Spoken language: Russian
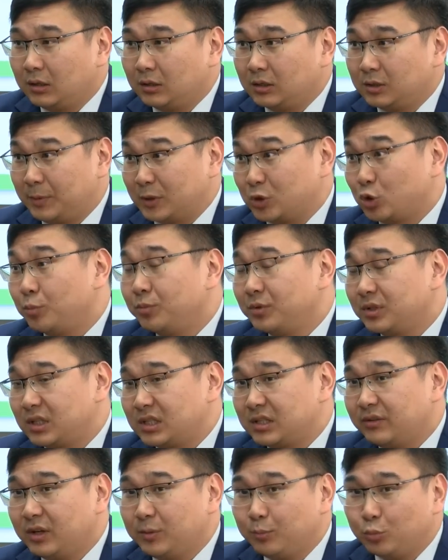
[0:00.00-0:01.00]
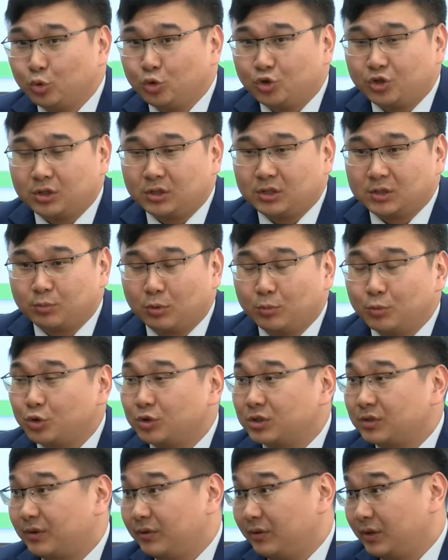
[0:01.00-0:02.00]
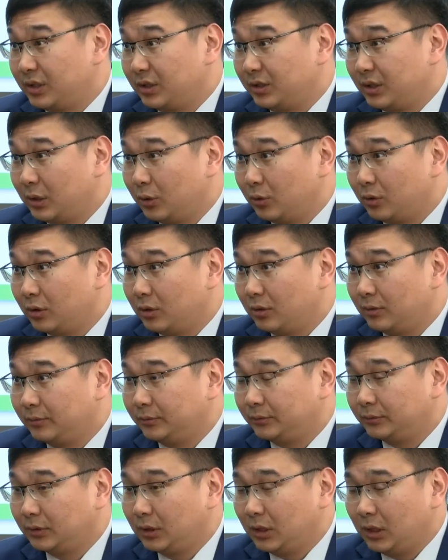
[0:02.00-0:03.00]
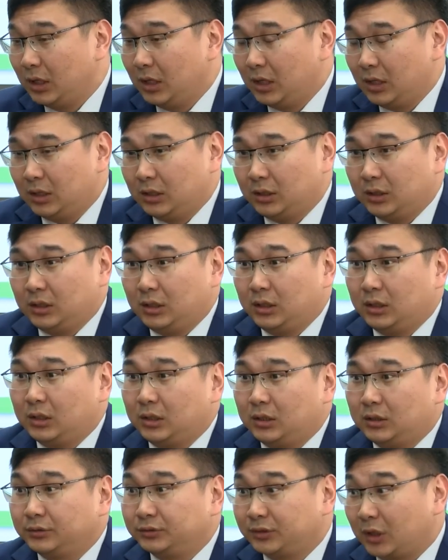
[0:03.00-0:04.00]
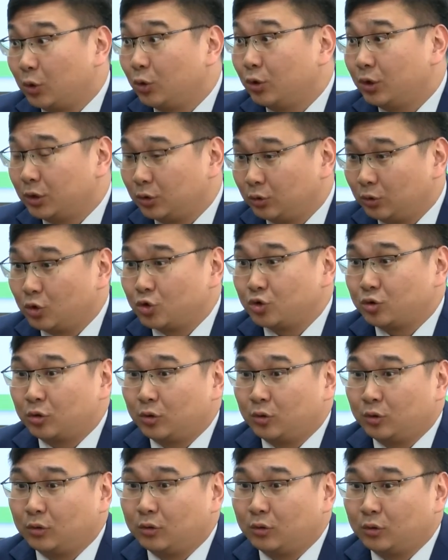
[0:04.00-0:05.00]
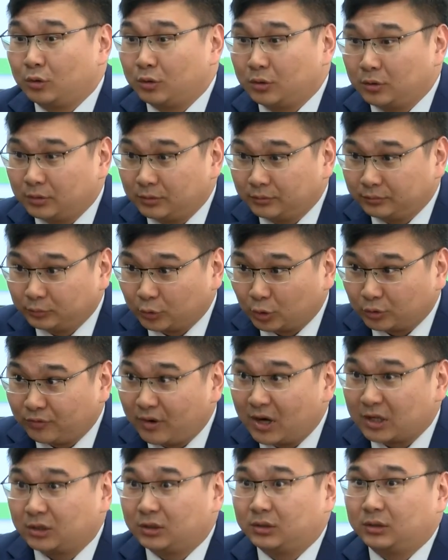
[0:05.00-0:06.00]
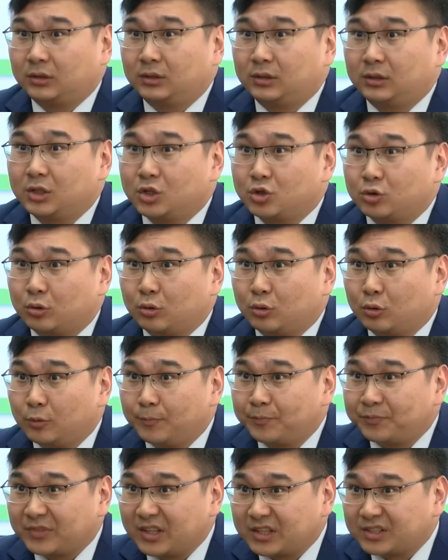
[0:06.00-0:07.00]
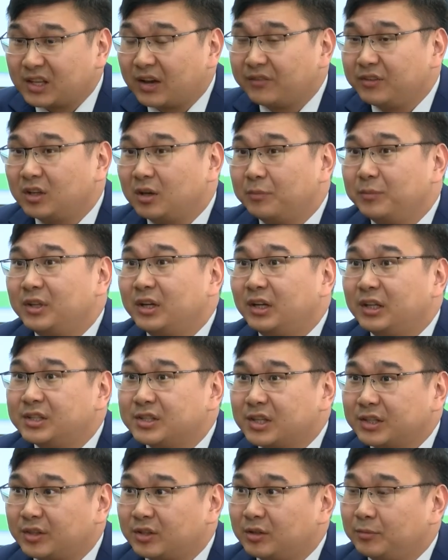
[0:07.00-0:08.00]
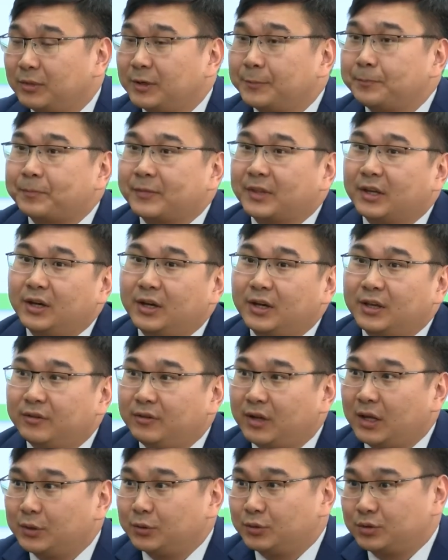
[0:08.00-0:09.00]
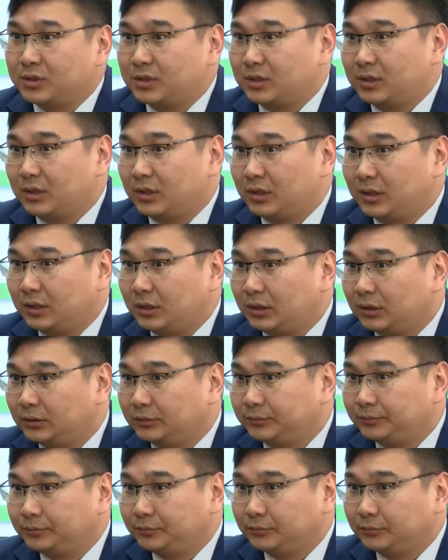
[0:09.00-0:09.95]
способных создавать будущее с помощью цифровых технологий. Второе, то, что, тот факт, что наставниками и организаторами являются